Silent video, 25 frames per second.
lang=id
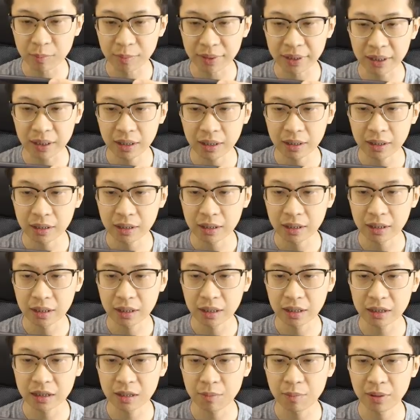teman-teman ya
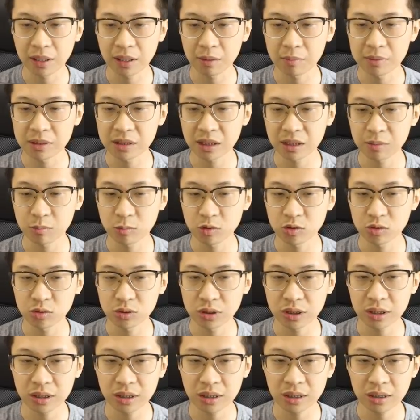kita bakal mencari
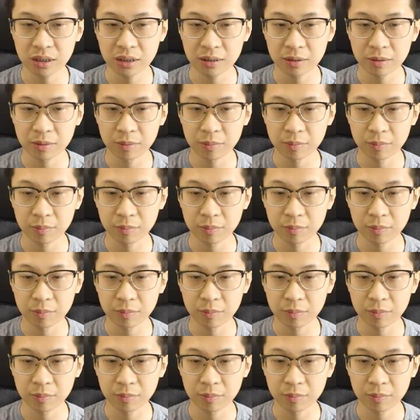musuhnya